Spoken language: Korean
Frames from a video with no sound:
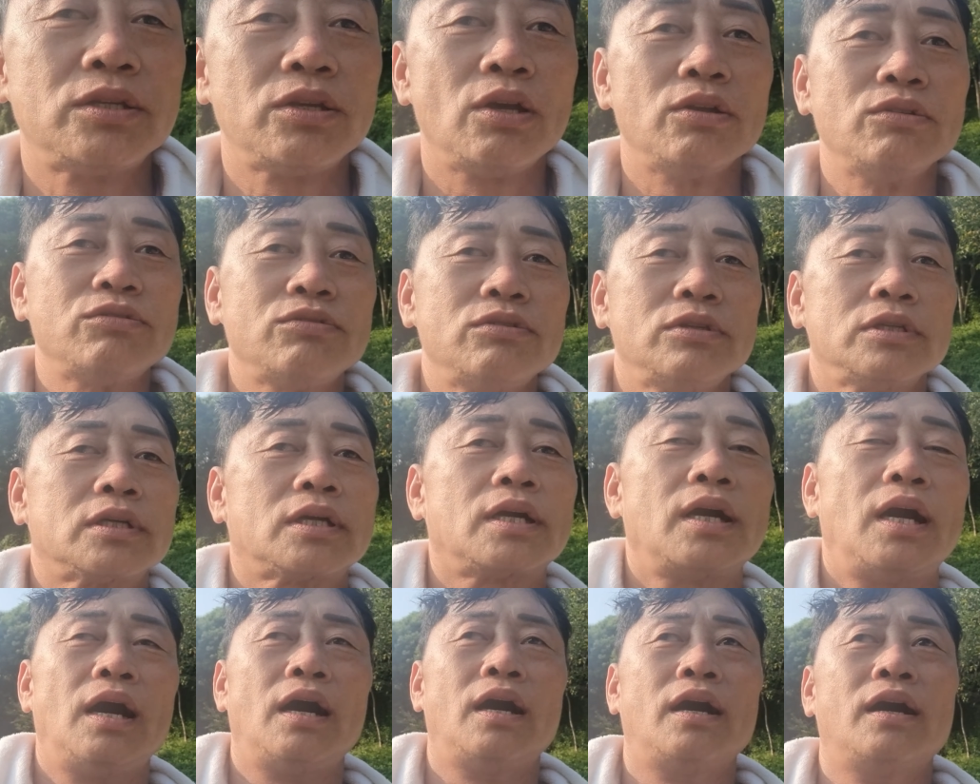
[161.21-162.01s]

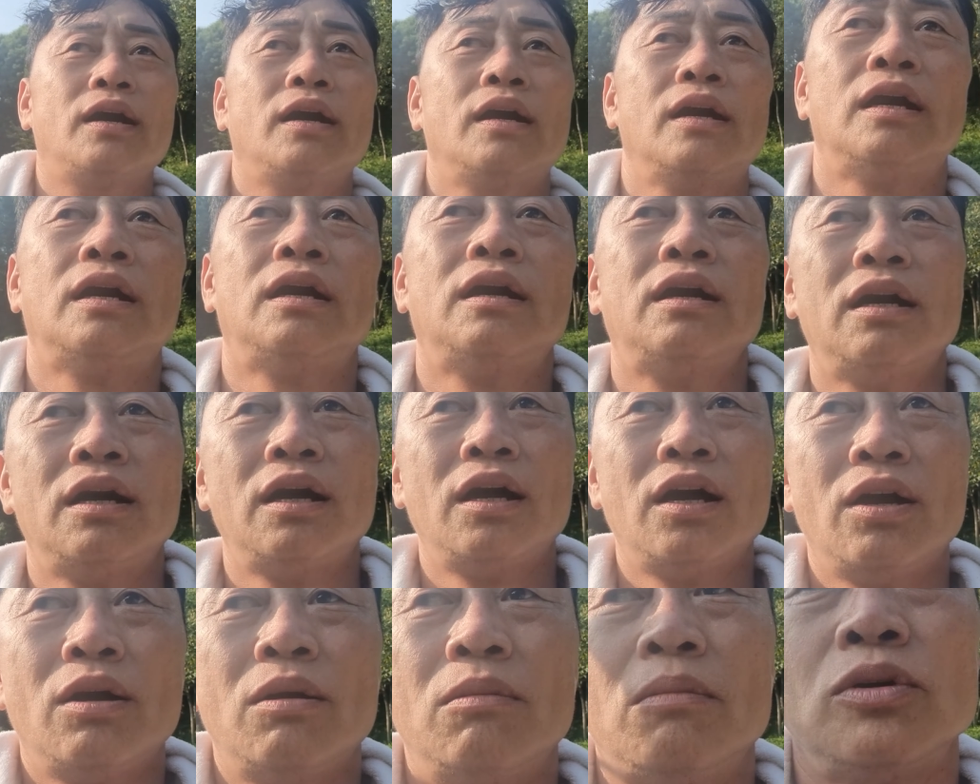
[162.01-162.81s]
서두르니까
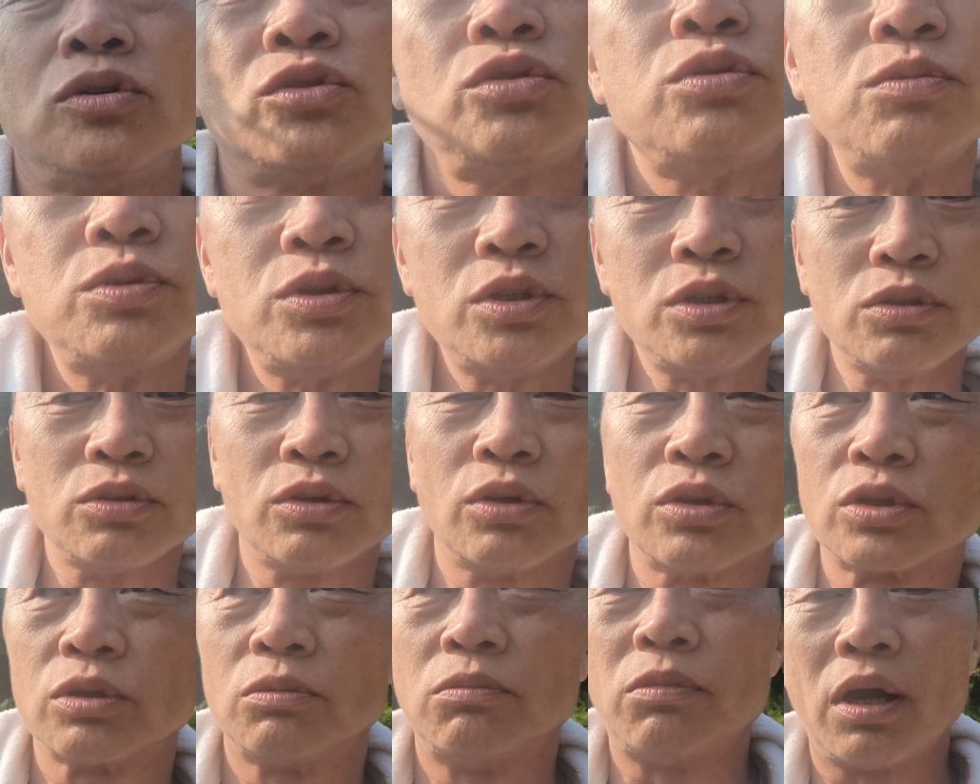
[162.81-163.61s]
숨 쉬는
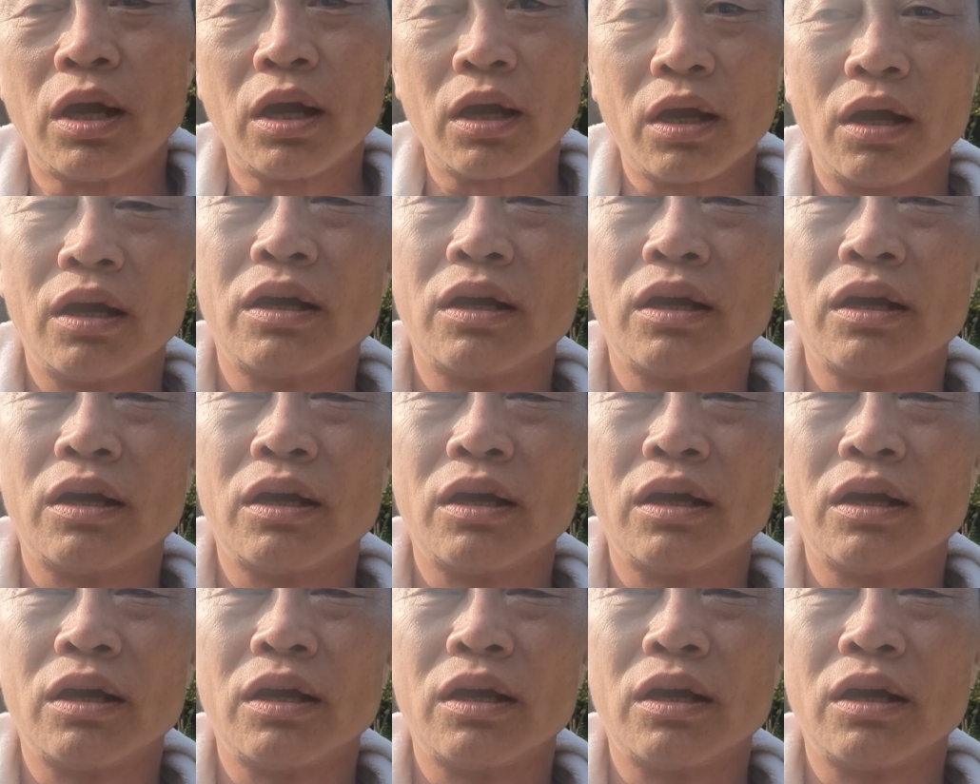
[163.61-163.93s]
것도 막